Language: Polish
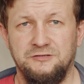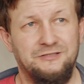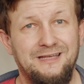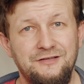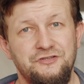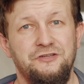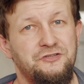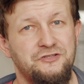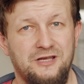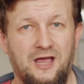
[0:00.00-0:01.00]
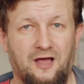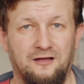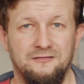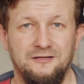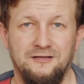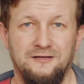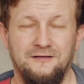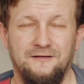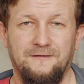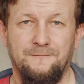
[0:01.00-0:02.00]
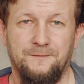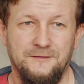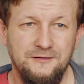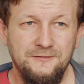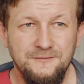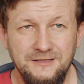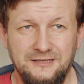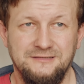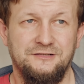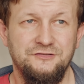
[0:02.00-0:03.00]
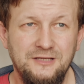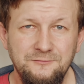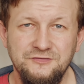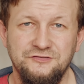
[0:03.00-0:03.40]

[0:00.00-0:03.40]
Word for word: inaczej niż ja? I jak zaczynamy